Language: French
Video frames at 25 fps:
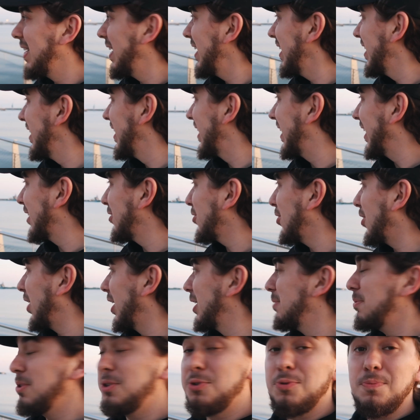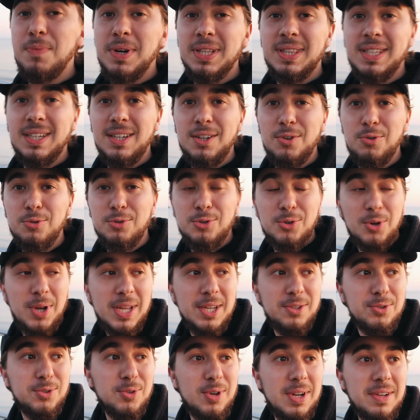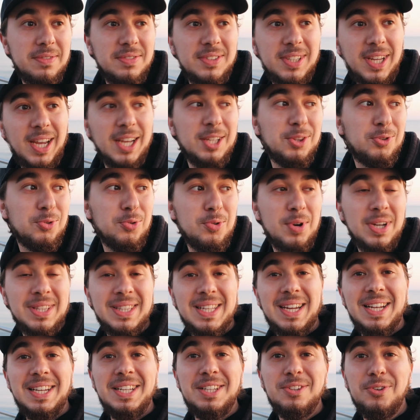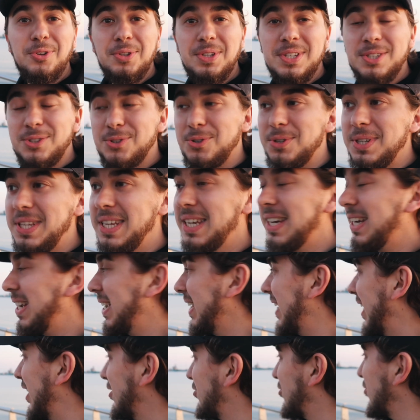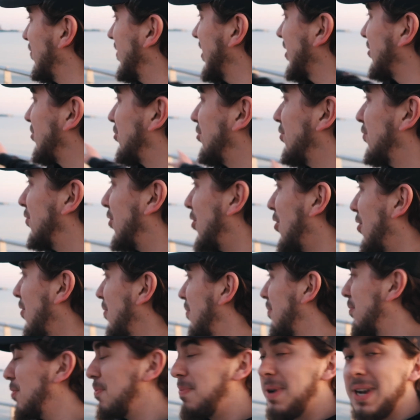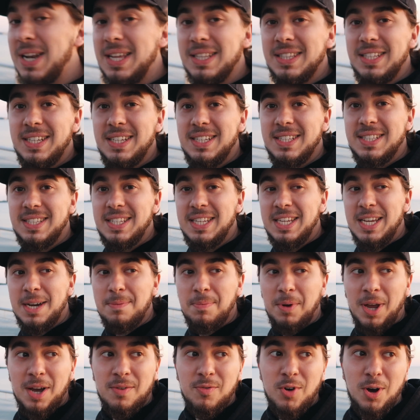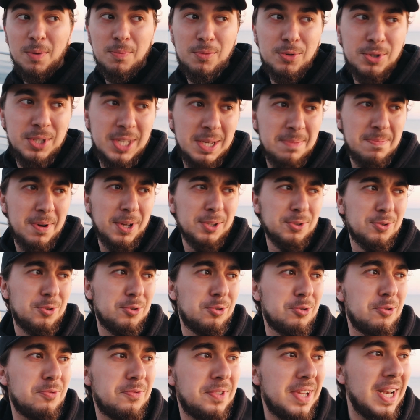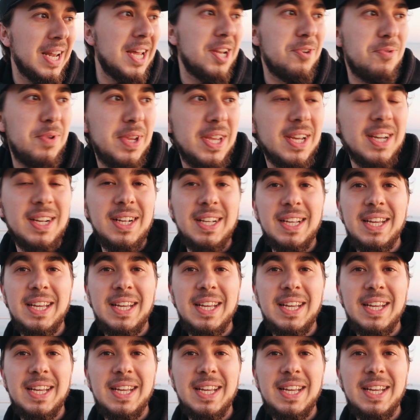là il est 4h30 du matin, le soleil se lève très tôt à Tallinn en Estonie et je viens souvent me balader ici après avoir bossé parce que je vis la nuit